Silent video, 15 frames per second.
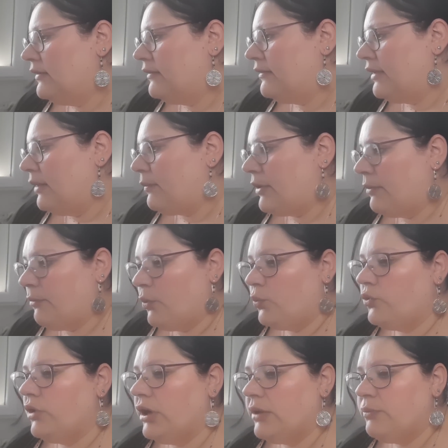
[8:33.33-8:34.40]
Cet
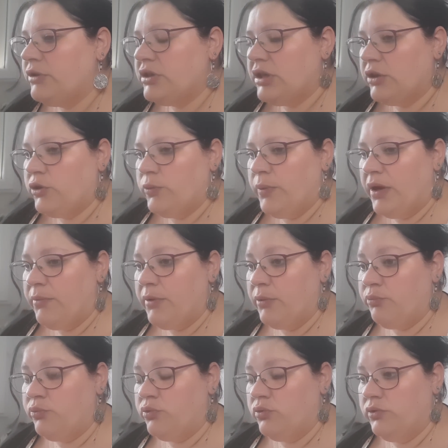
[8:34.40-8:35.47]
après-midi, à je récupère ma
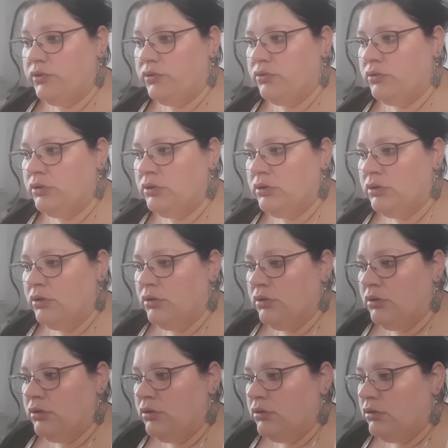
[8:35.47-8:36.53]
puce.
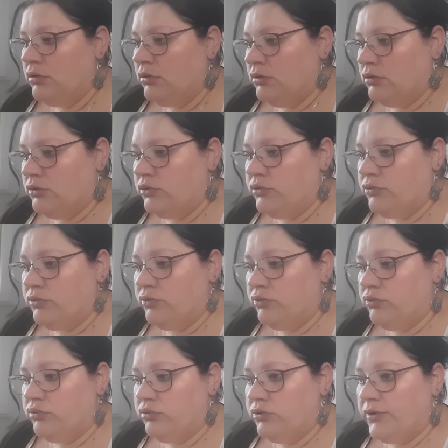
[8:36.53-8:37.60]
Je, ne
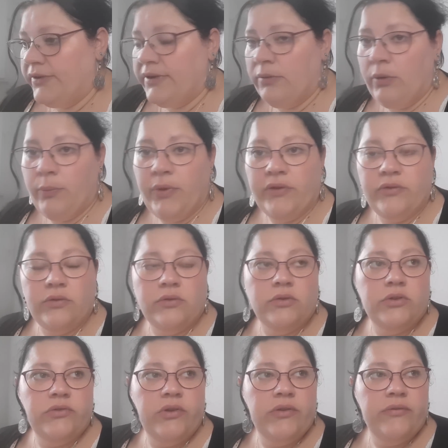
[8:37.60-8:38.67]
sais même pas ce que
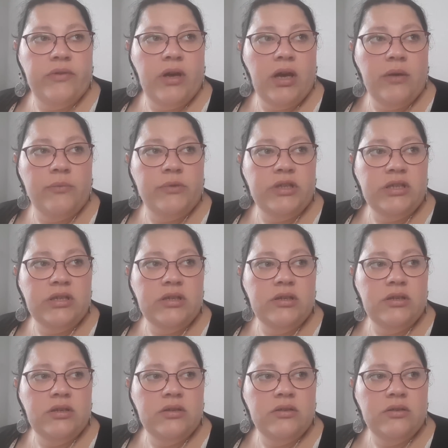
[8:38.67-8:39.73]
je vais faire à
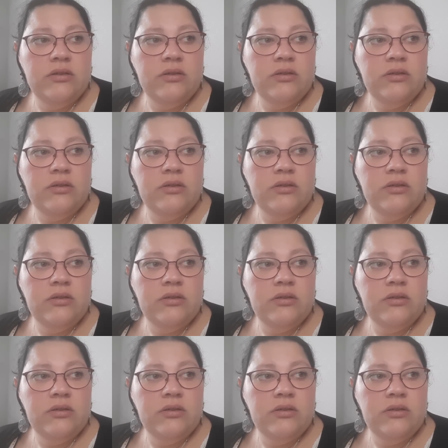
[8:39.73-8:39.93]
midi.